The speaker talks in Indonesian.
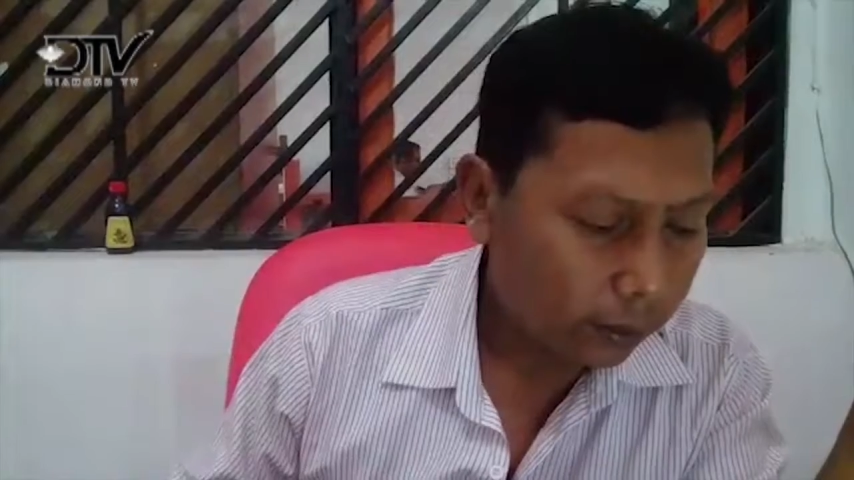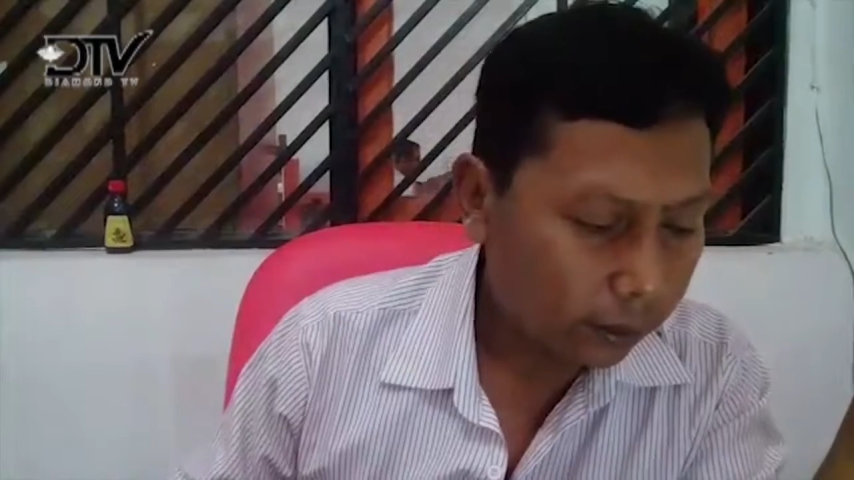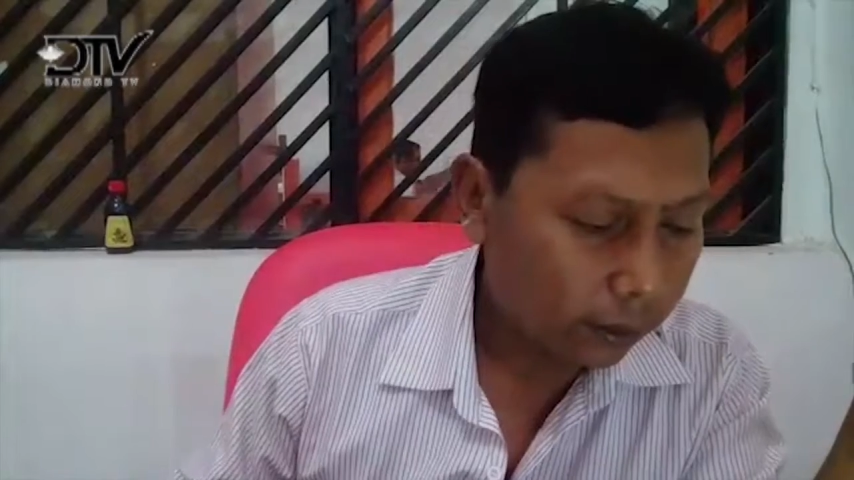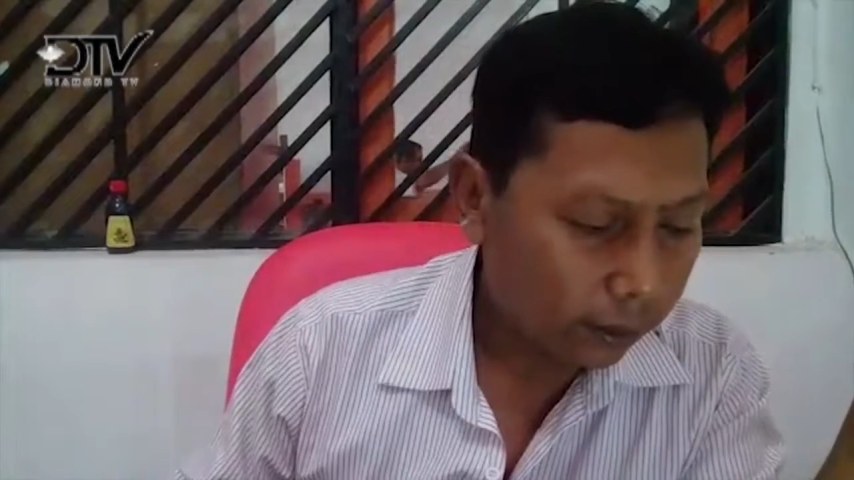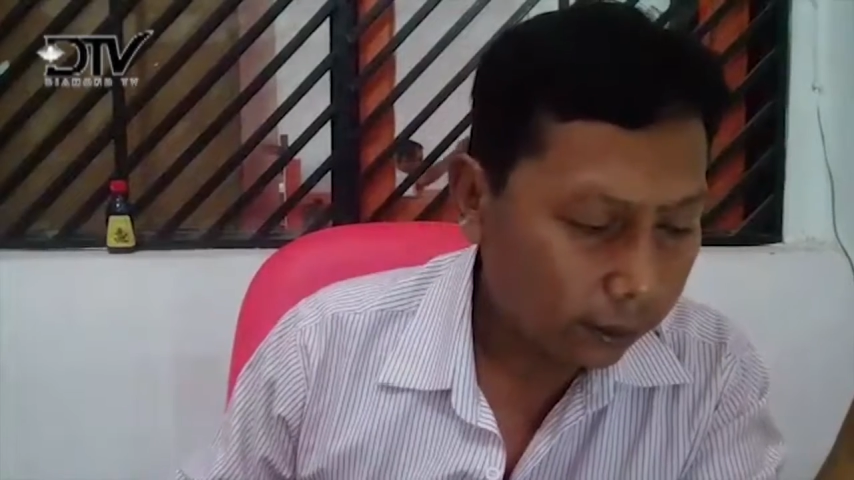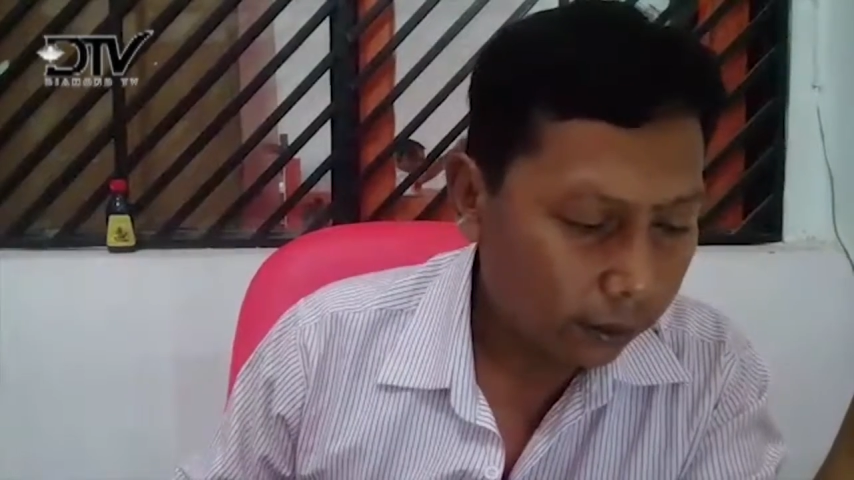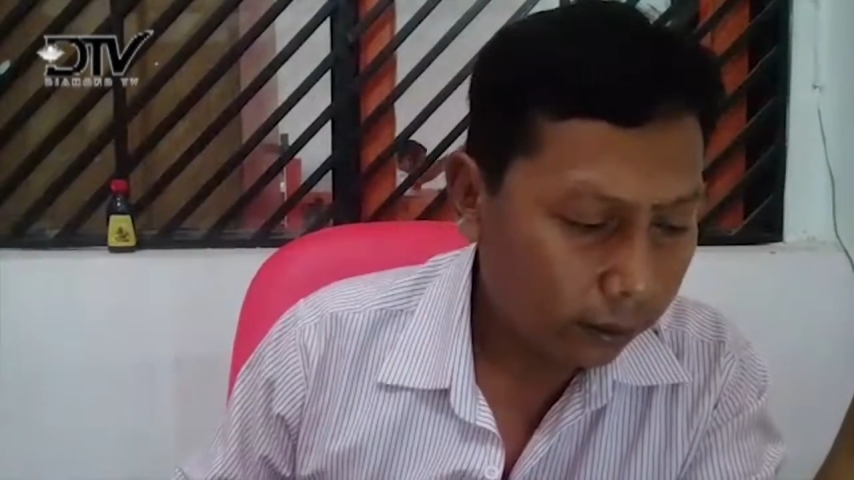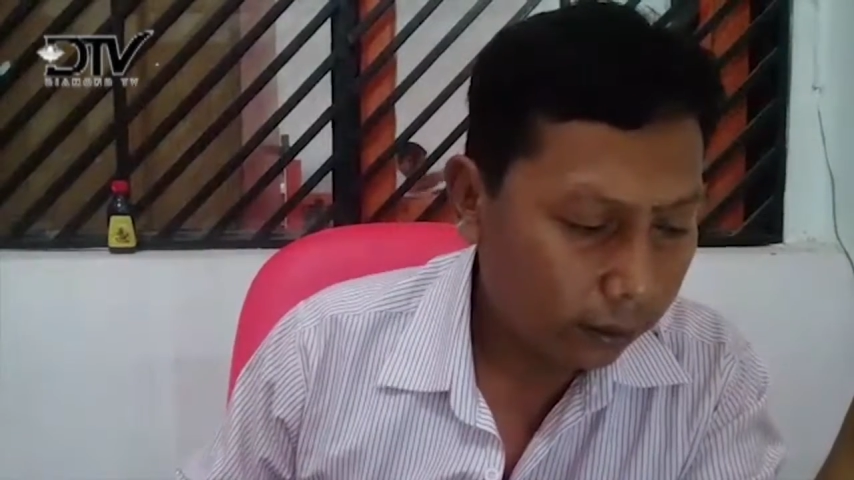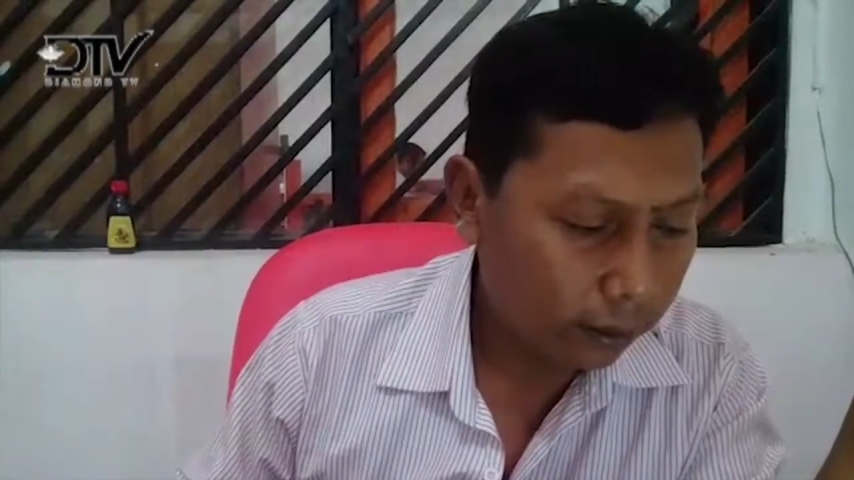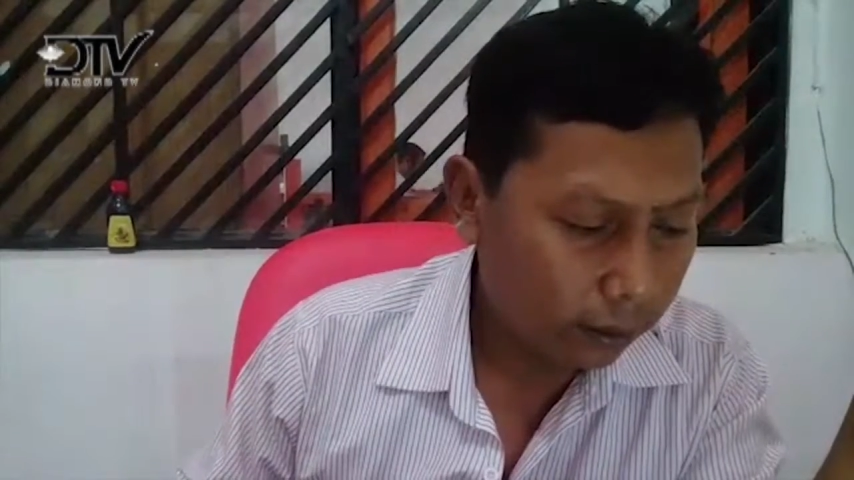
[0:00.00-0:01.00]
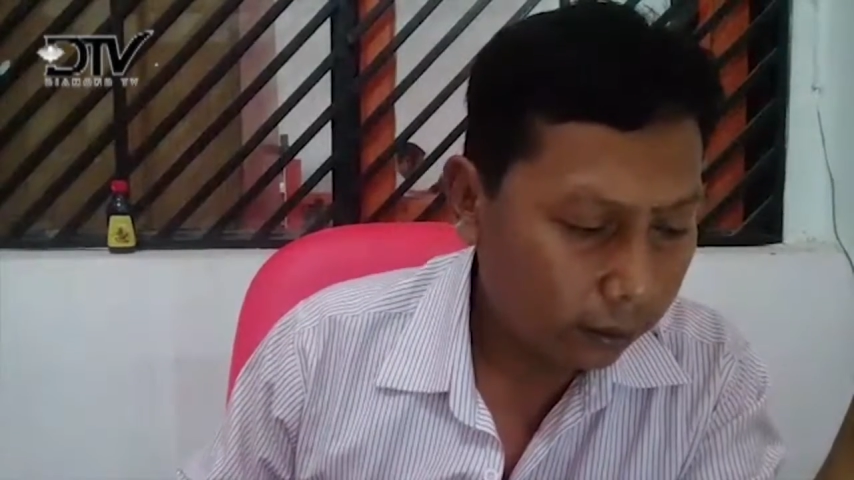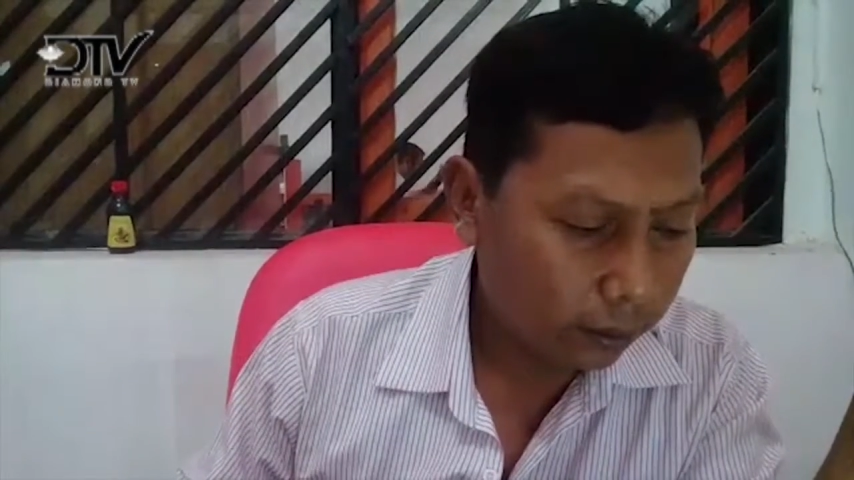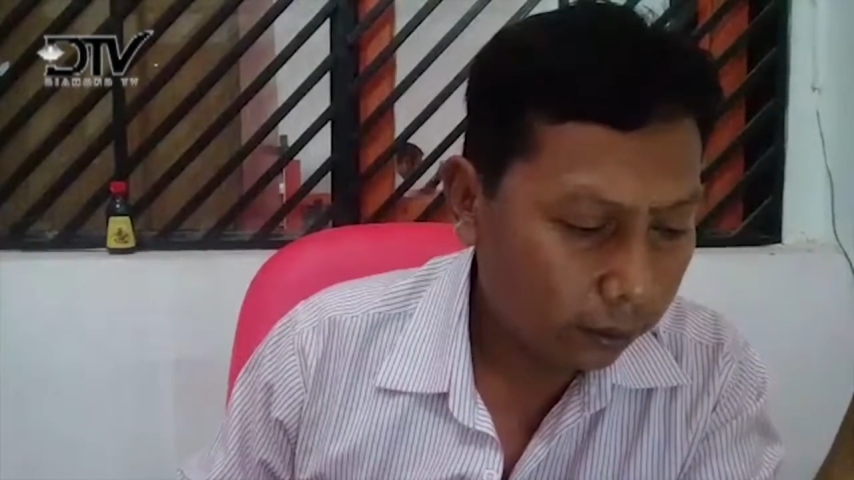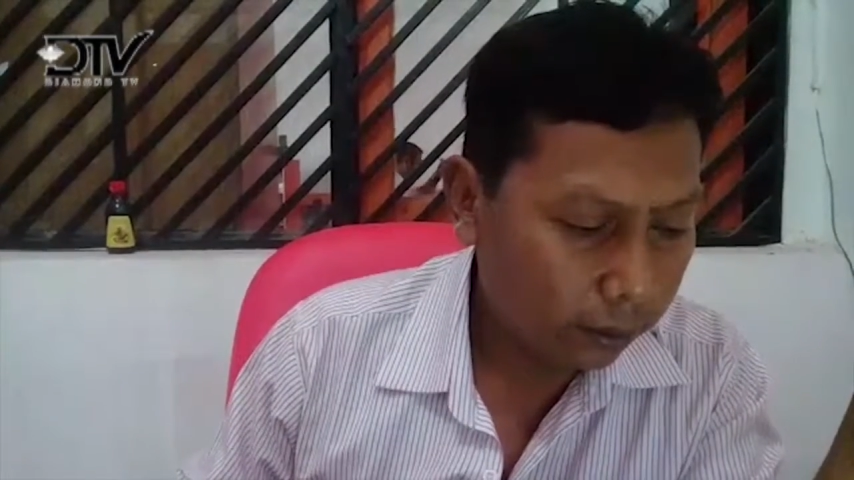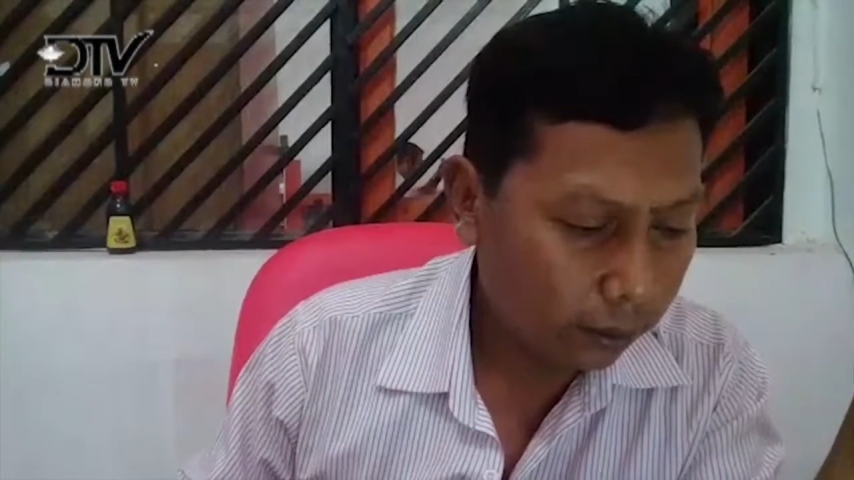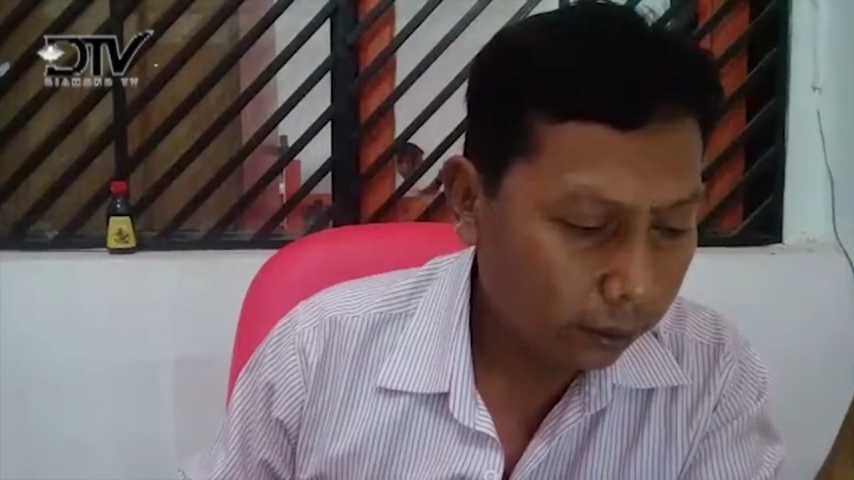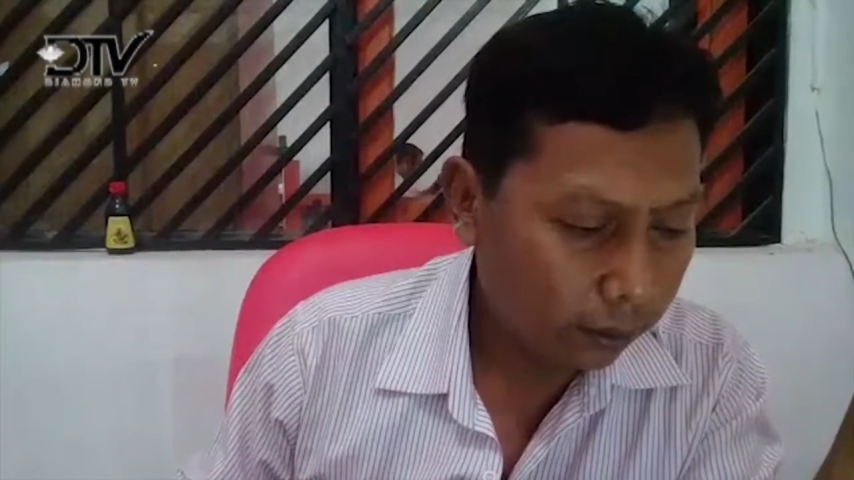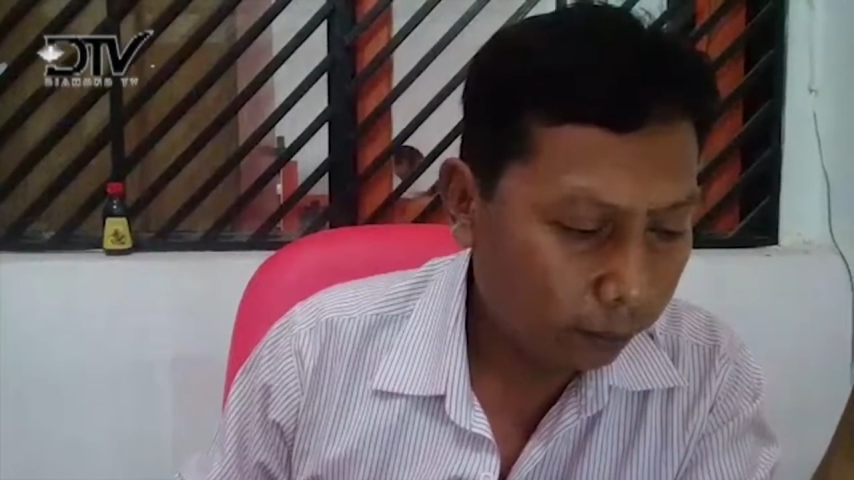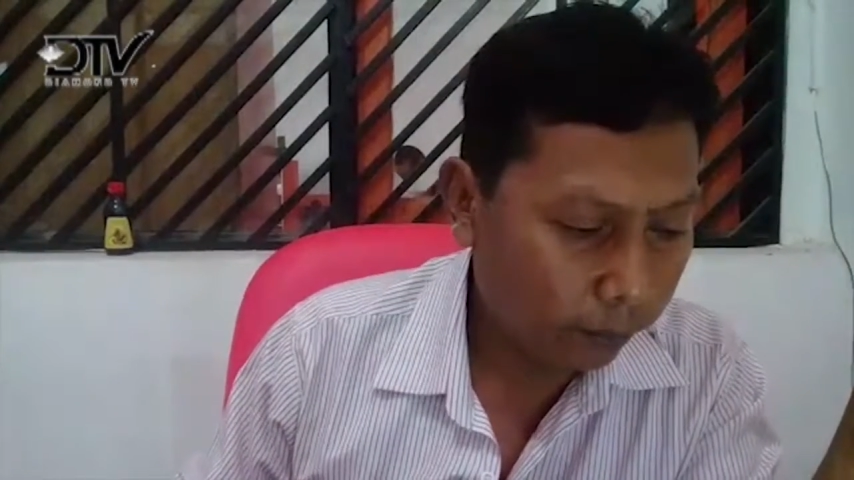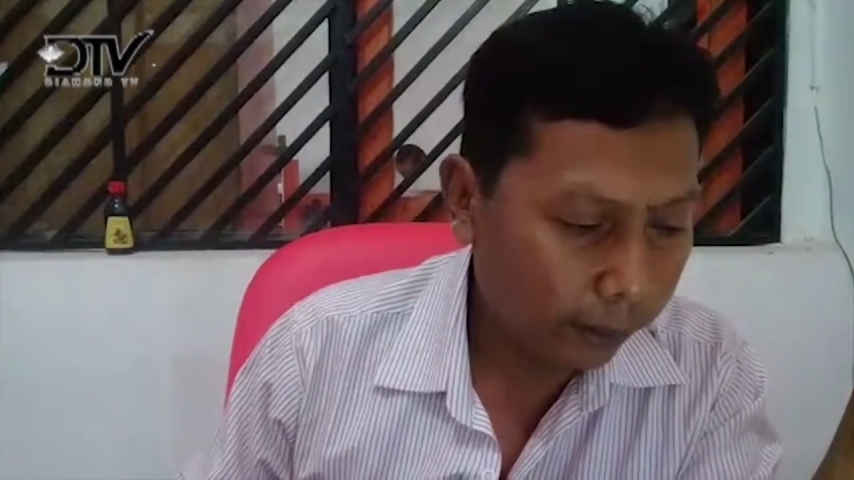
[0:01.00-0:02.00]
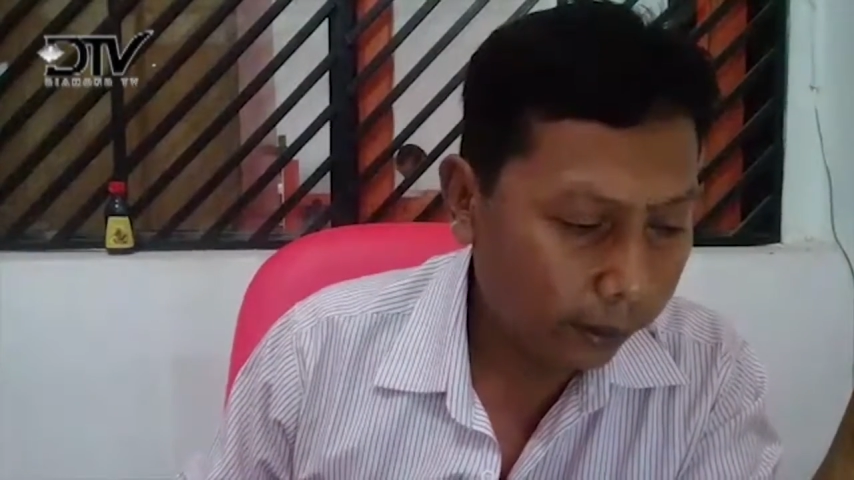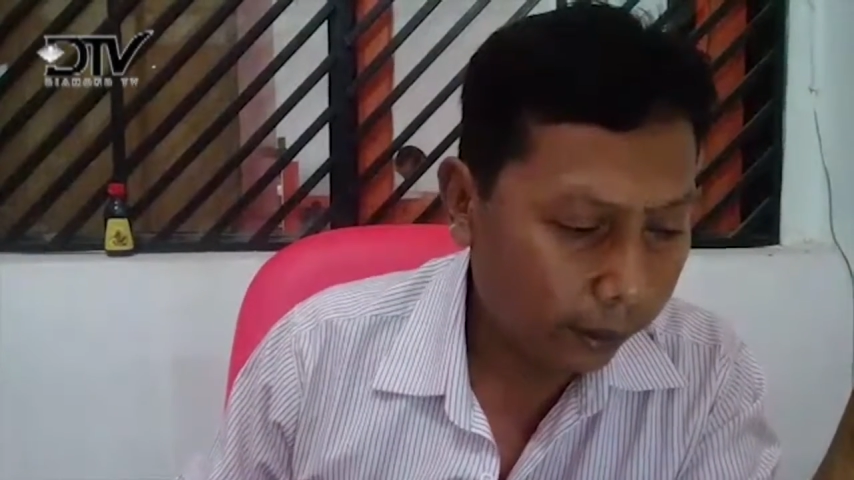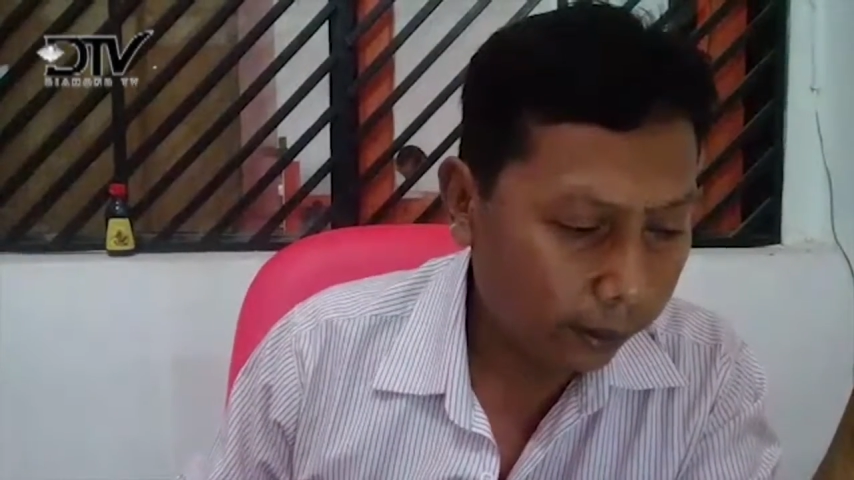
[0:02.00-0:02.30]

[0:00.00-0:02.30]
se sampai